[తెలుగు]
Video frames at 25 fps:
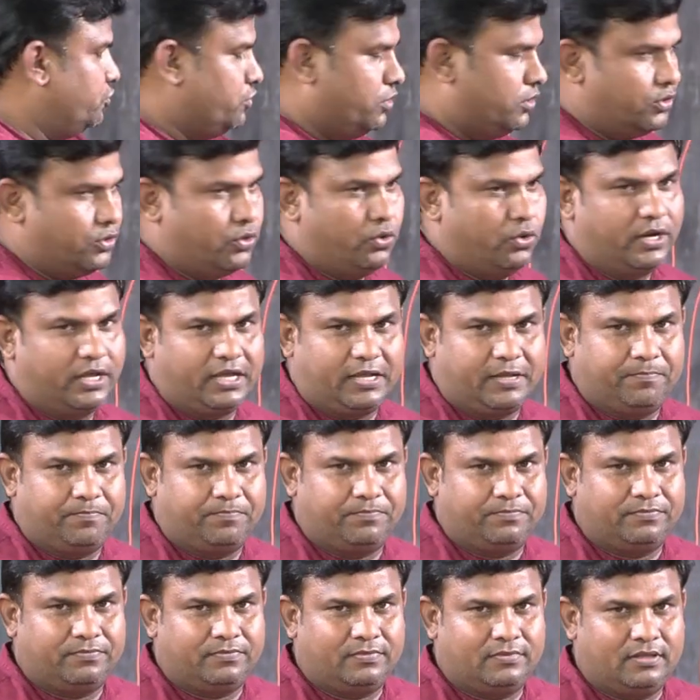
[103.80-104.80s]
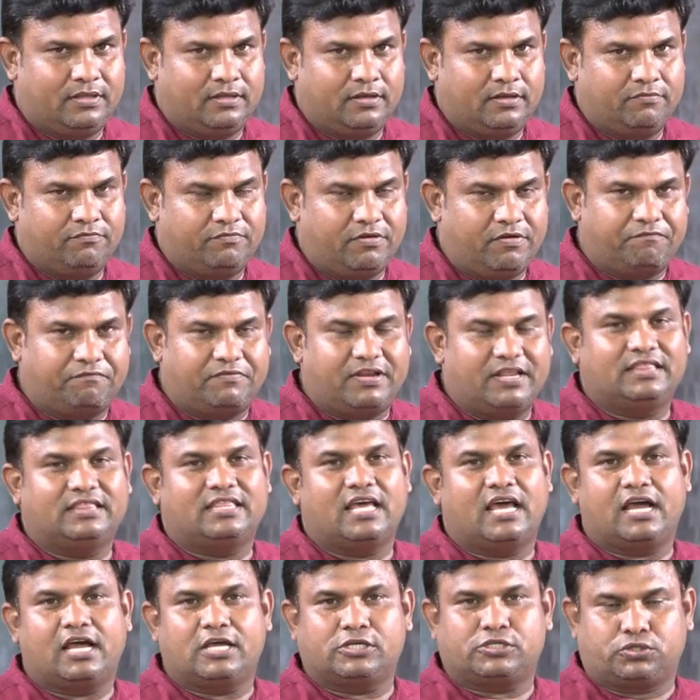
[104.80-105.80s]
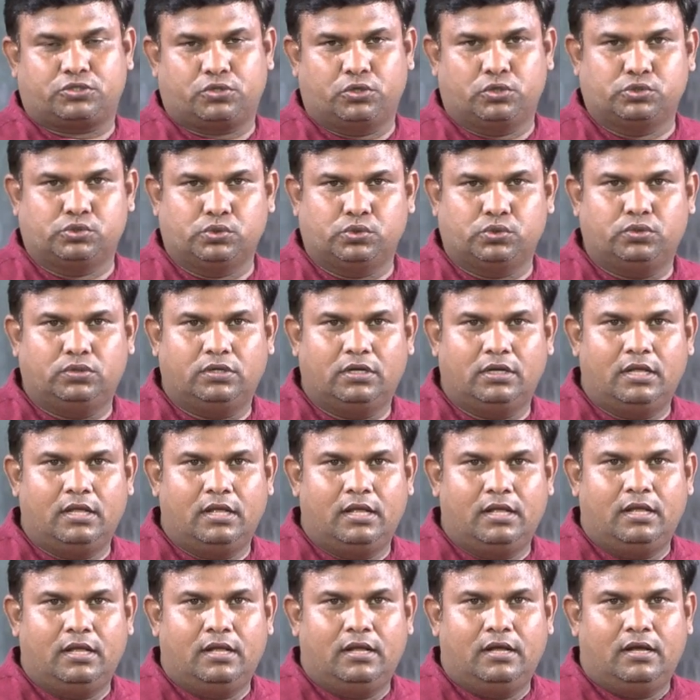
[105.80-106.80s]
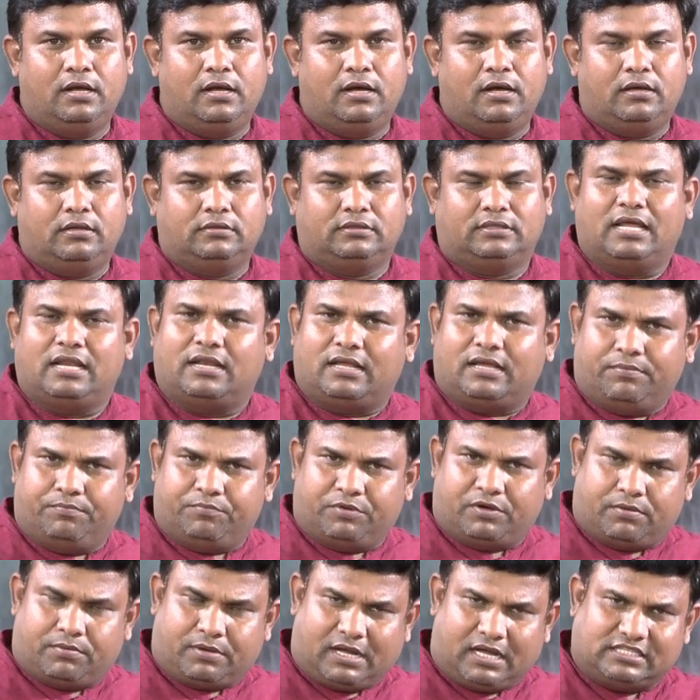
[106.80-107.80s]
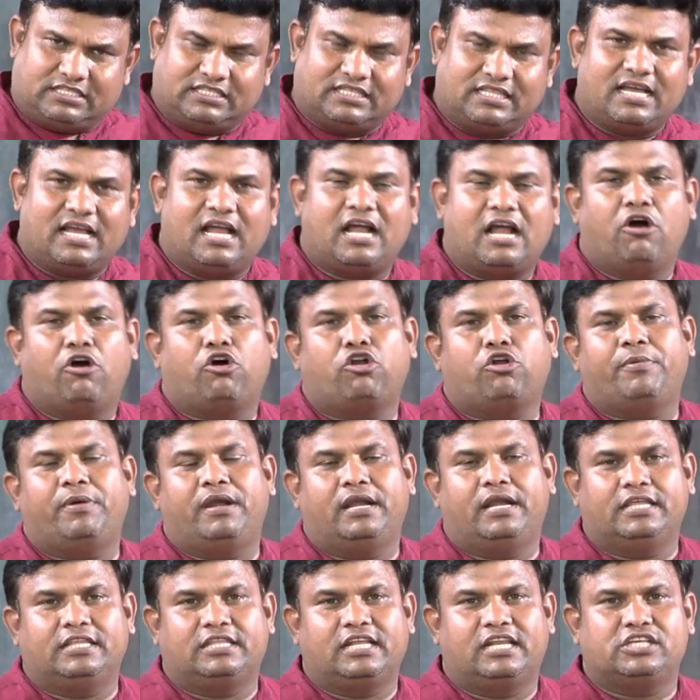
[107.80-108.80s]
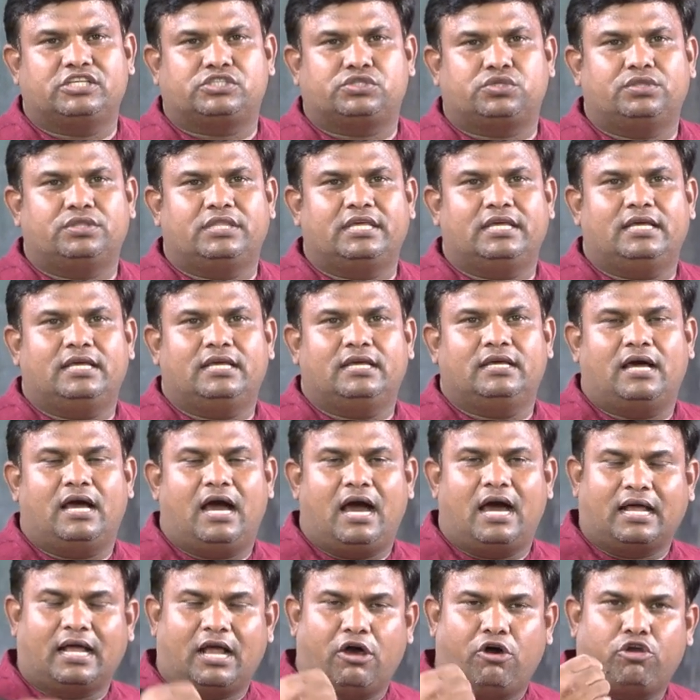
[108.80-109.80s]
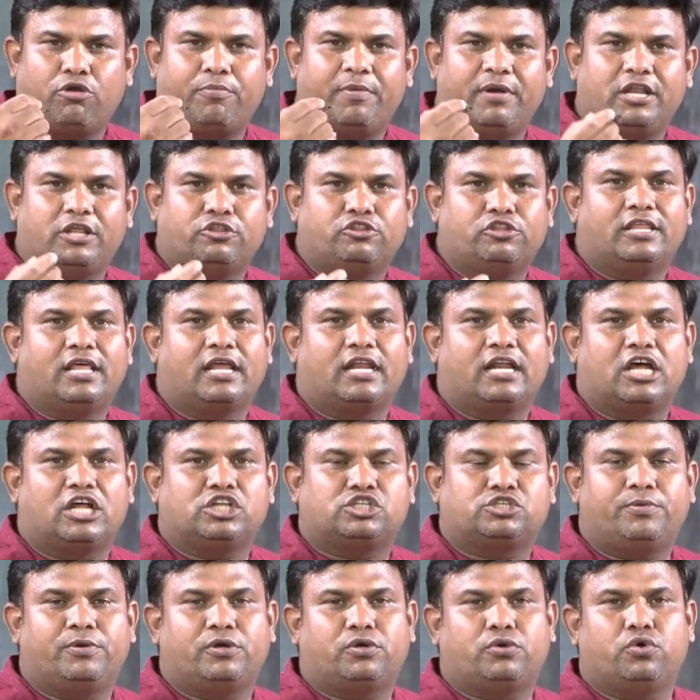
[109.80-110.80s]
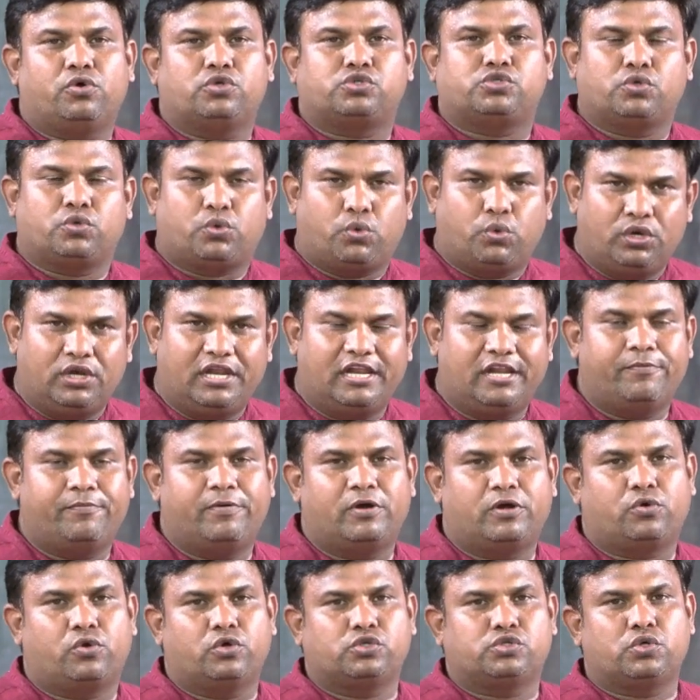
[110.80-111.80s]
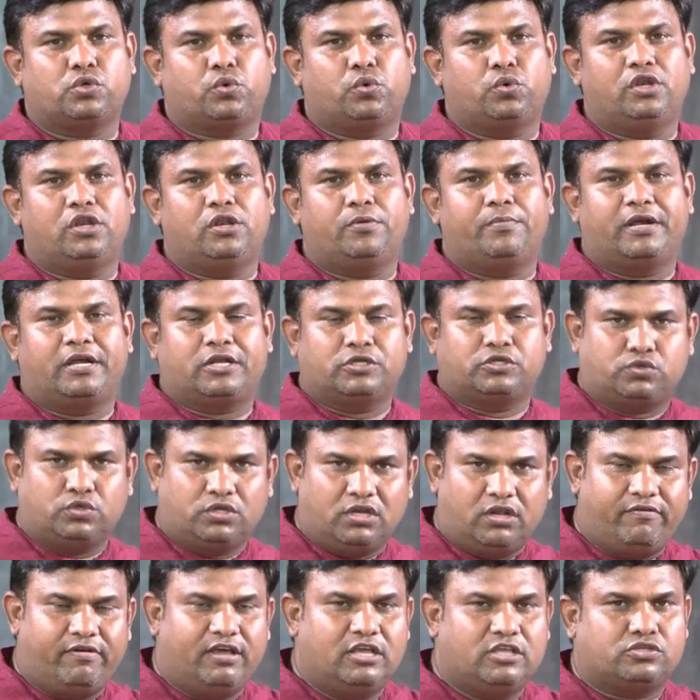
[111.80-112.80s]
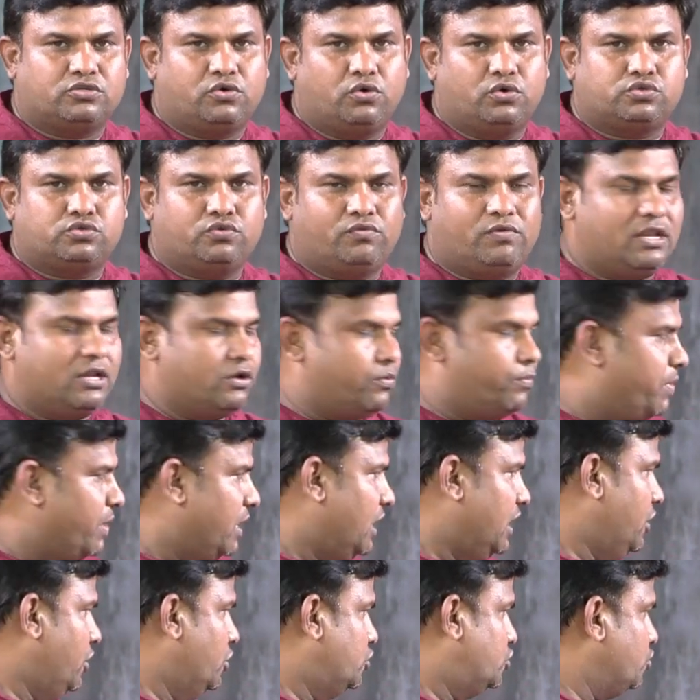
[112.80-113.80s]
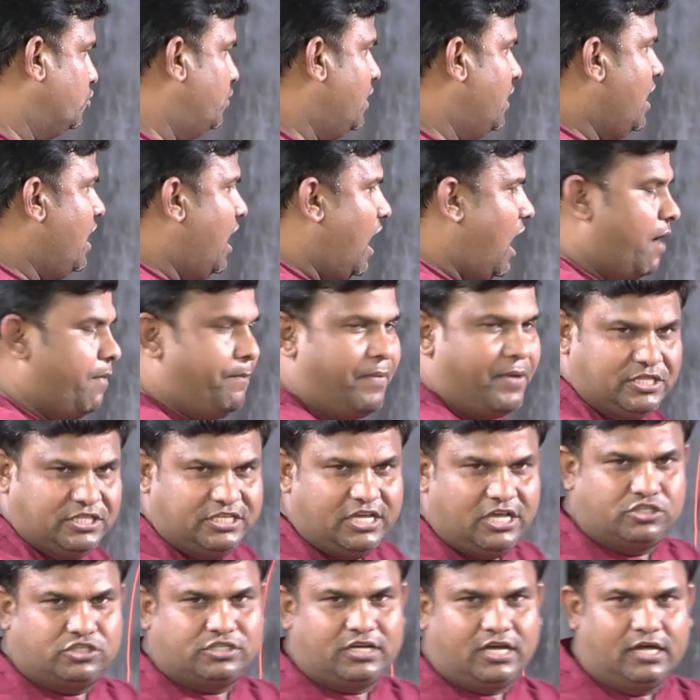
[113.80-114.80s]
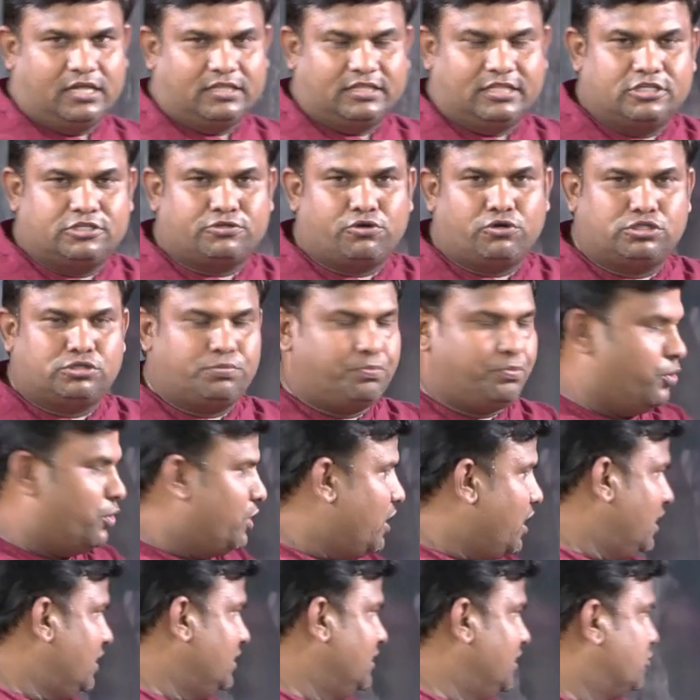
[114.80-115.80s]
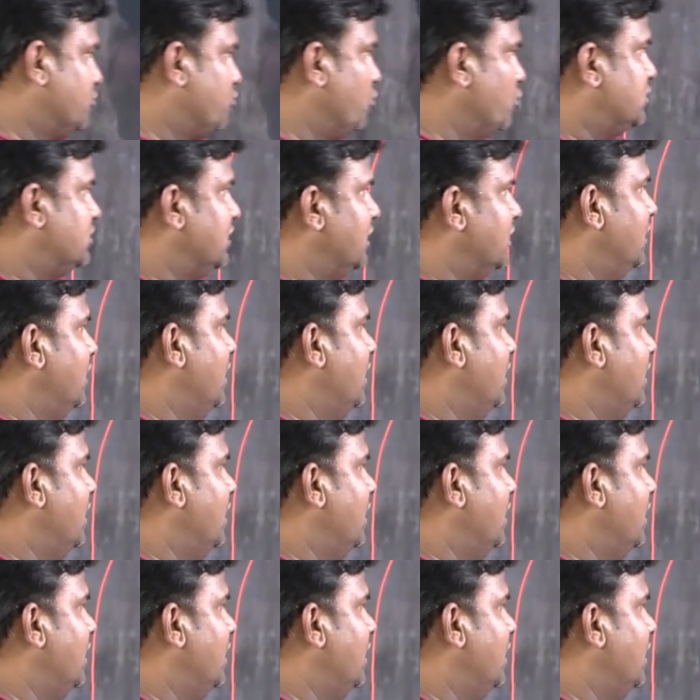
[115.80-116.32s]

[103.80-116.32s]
చూడండి గోడకి ఫిఫ్టీన్త్ ఆగస్ట్ రోజు దానికి ఖచ్చితంగా గవర్నమెంట్ నిధులు ఇస్తుంది ఆ గవర్నమెంట్ నిధులు దాన్ని ఖర్చు పెట్టుకోవచ్చు కూలీలు పెట్టుకోవచ్చు కూలీలు పెట్టి సున్నం వేయించుకోవచ్చు వాళ్ళకి బిల్లు ఇవ్వచ్చు ఆ పని చేయొచ్చుగా తీసుకొచ్చి పొరగాన్ని తీసుకొచ్చి